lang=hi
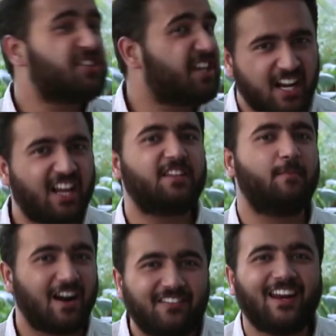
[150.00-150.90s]
इंजीनियरिंग के
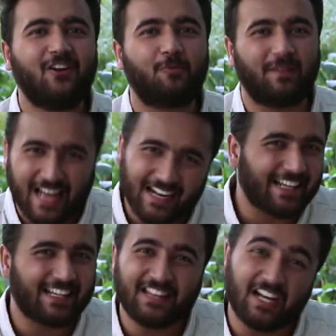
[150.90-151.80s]
दिमाग वाले लोग पता है
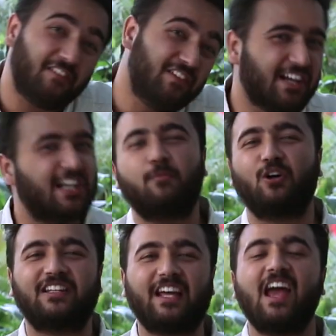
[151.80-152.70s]
आखिर कितना कन्वीनियंटली
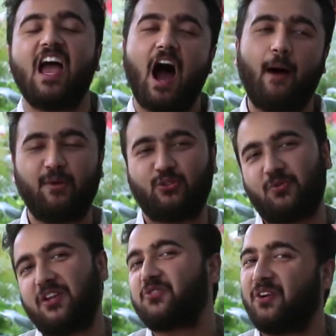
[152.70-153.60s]
बोलते हैं हमने तो
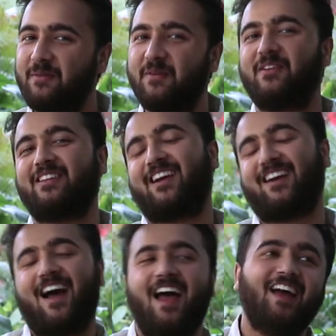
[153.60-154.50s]
ना जोड़े में व्रत
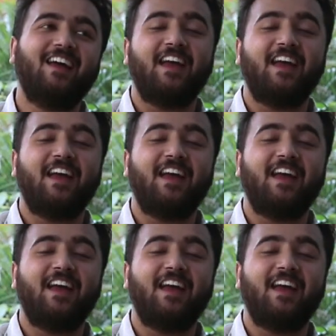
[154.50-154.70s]
रखा है